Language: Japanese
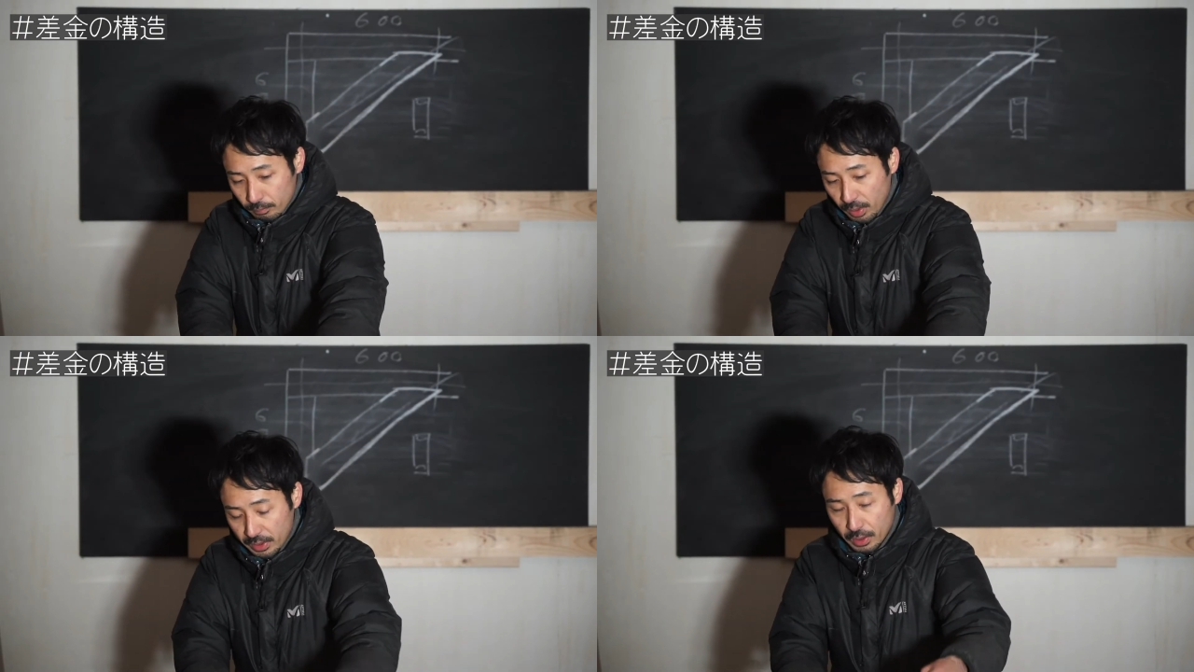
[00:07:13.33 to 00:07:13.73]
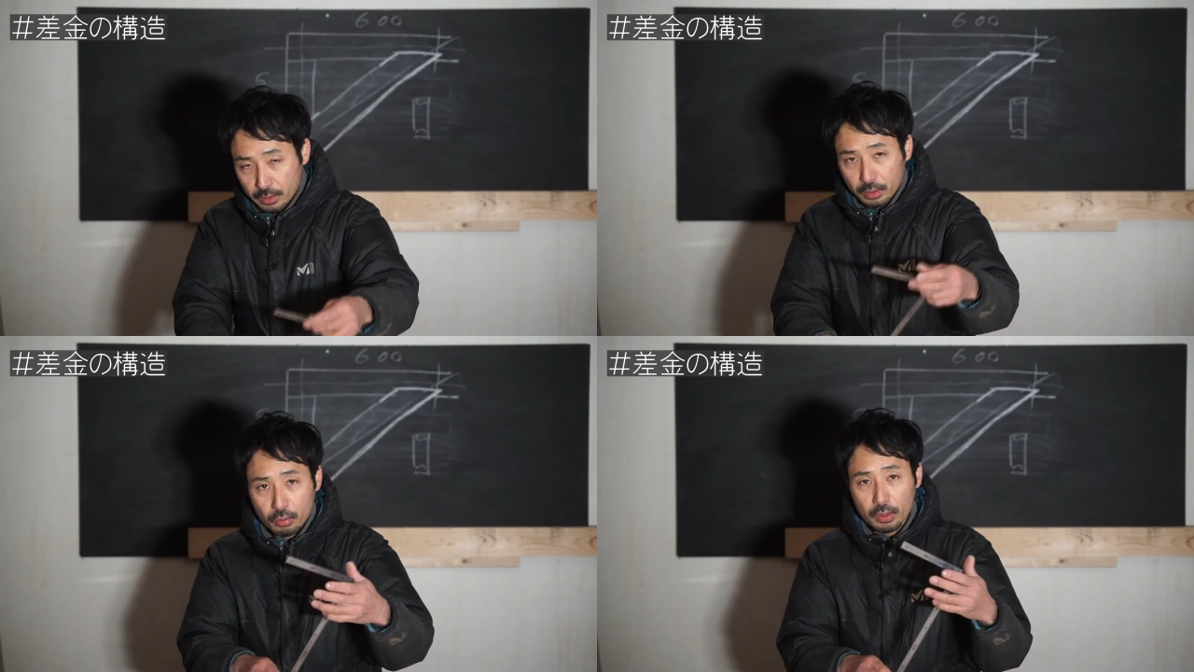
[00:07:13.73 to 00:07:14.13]
巻き
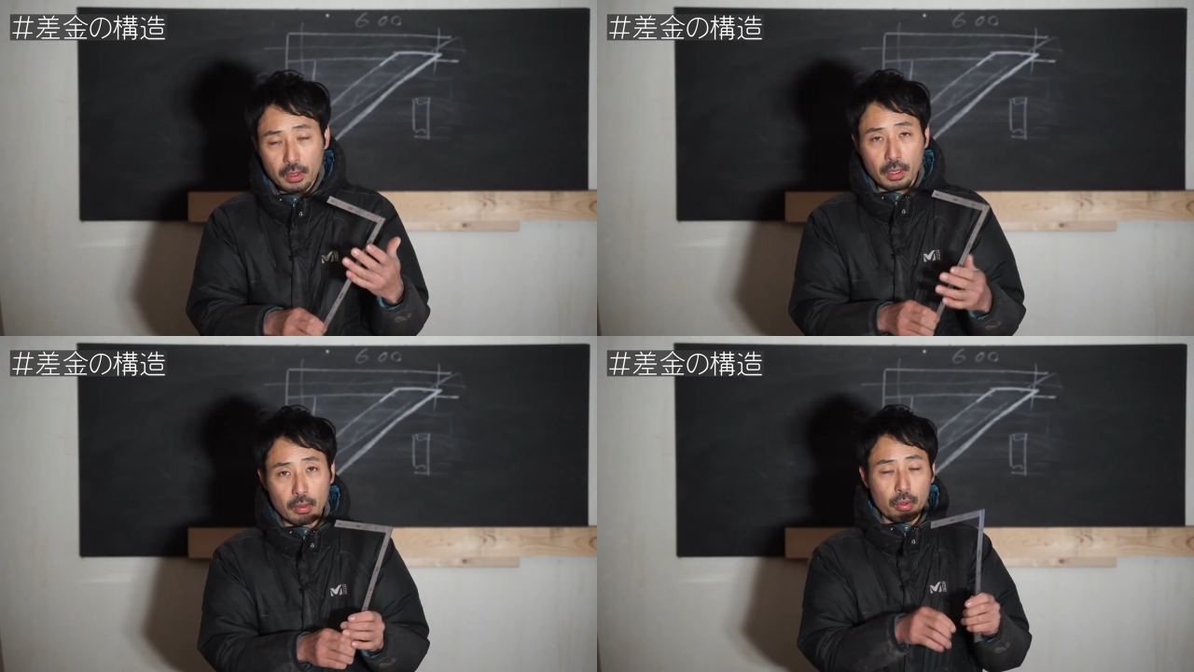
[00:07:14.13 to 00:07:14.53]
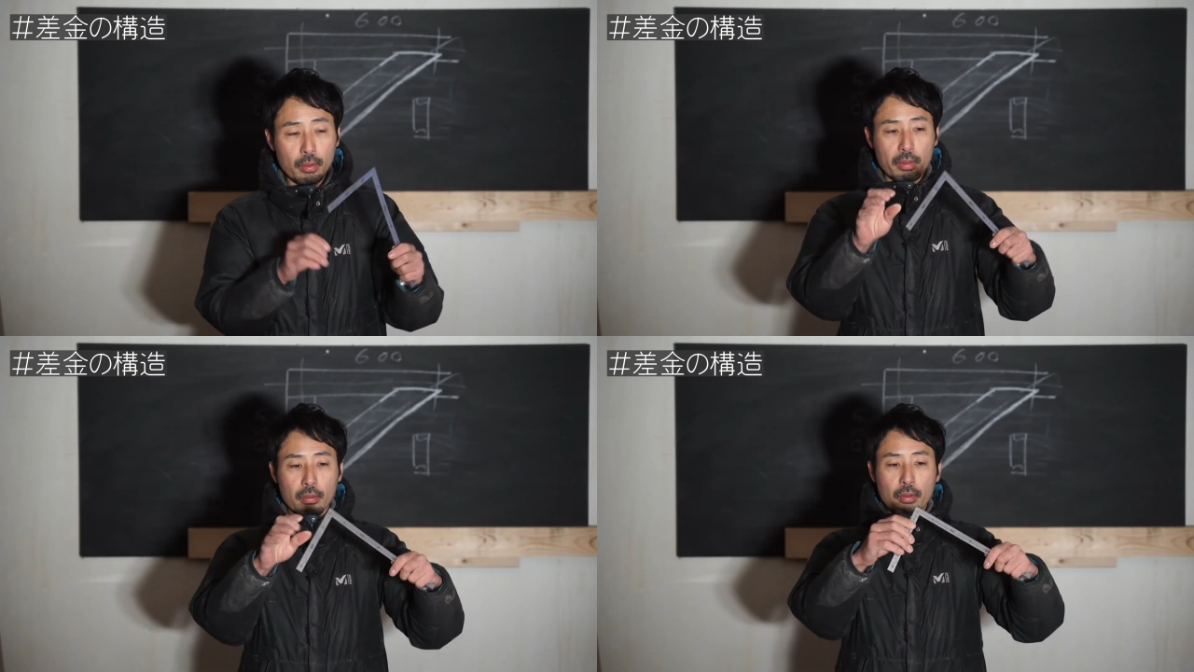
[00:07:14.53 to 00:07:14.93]
金といってこれ
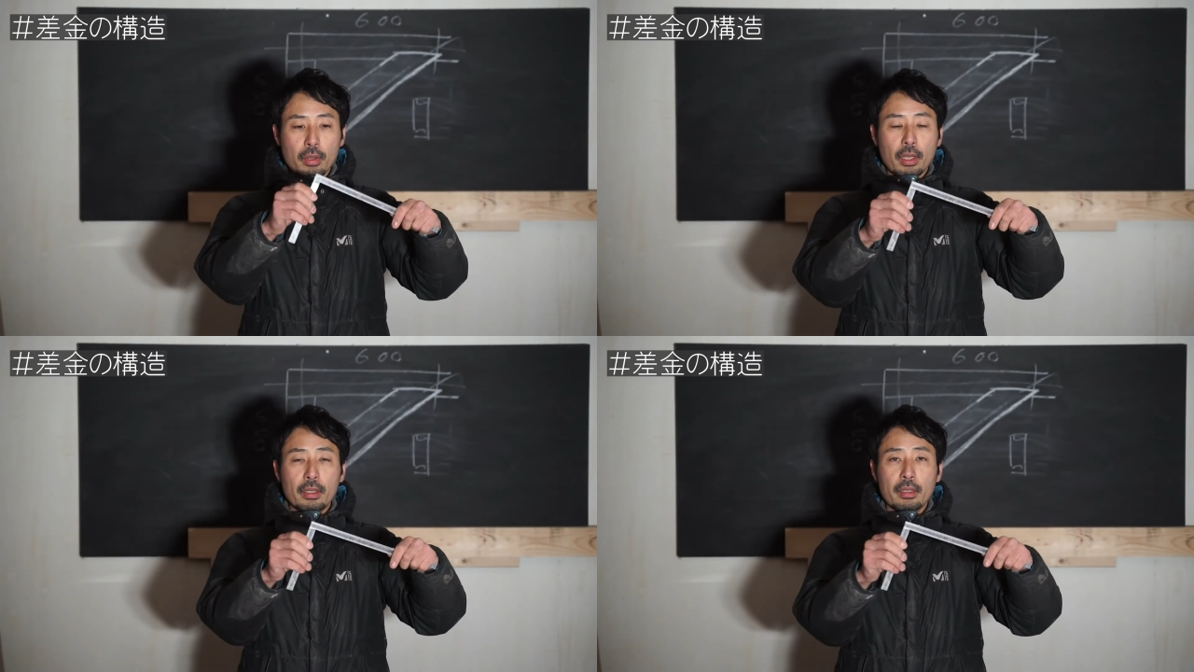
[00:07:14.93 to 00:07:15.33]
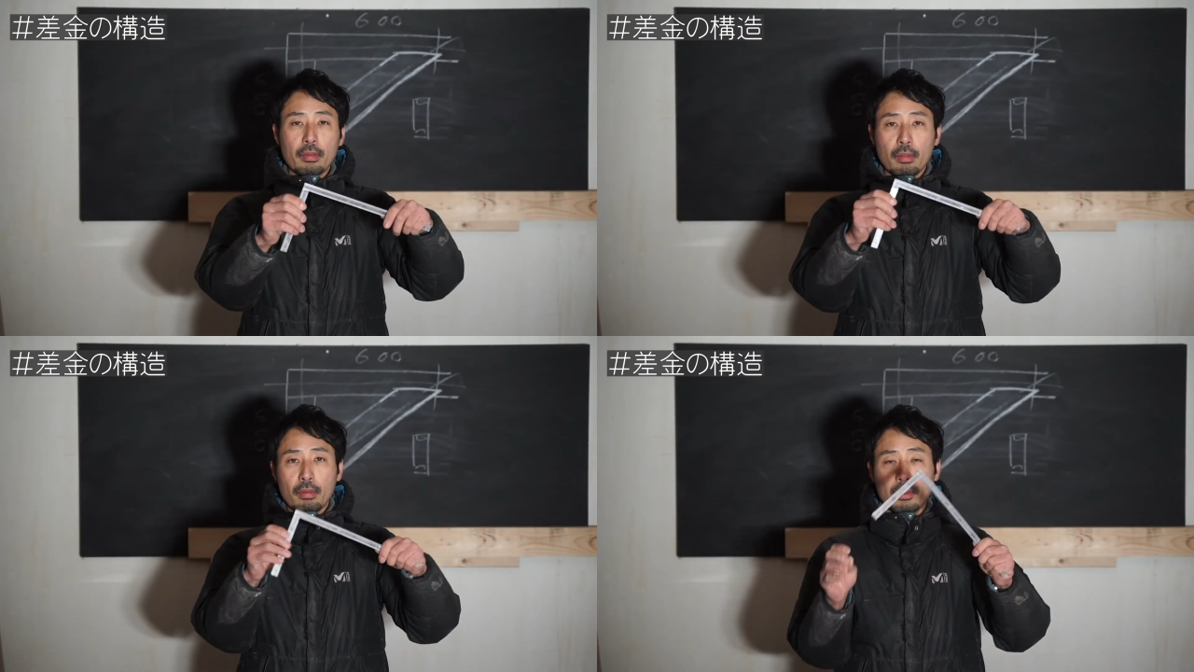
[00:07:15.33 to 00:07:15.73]
はすっごい硬いや
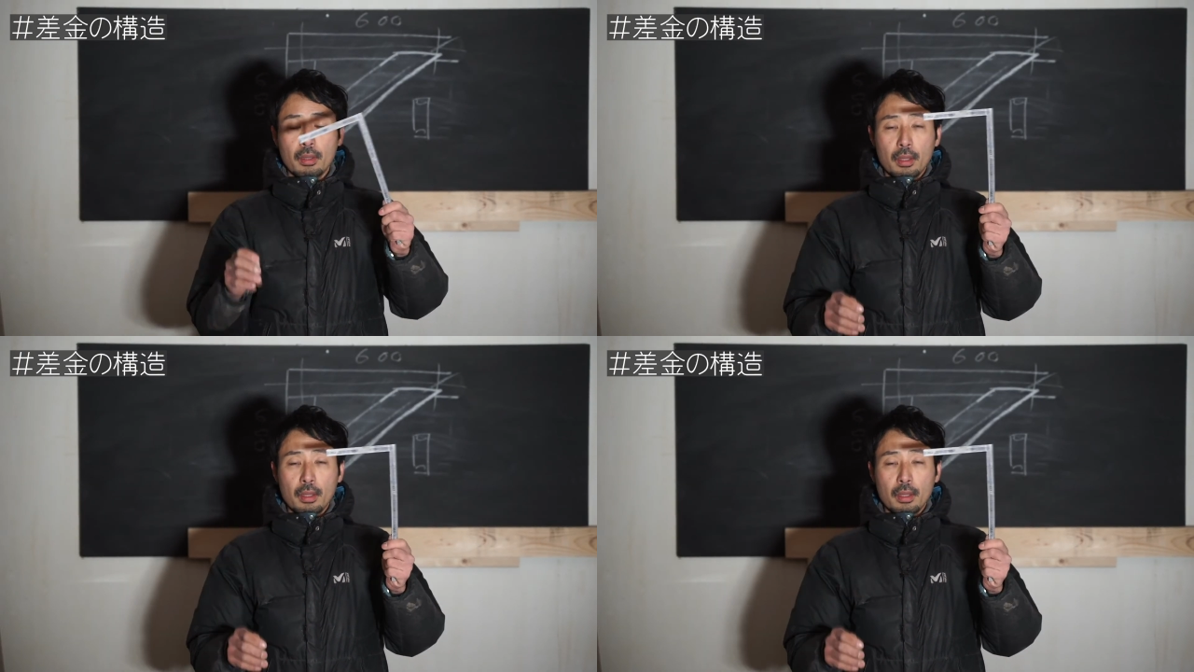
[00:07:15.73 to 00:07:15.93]
つです。